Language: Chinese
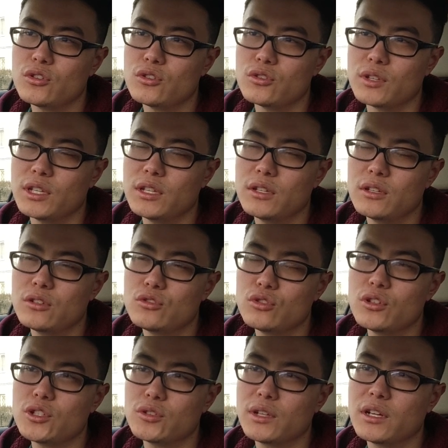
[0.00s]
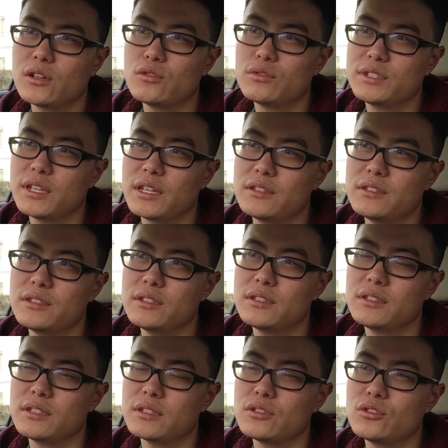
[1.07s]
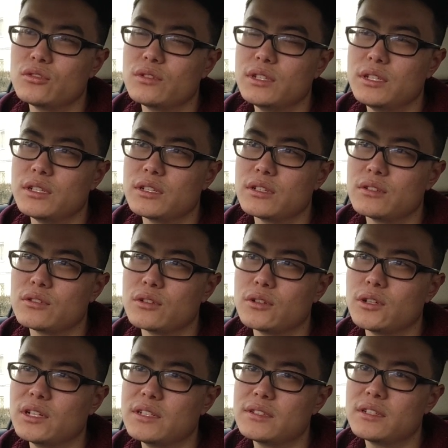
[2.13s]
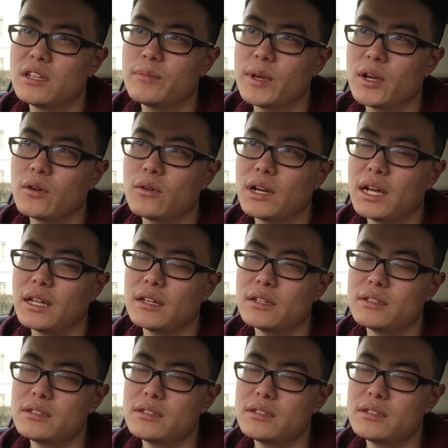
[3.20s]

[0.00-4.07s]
所以最终那个路线，其实如果你是从俄罗斯那边过来的，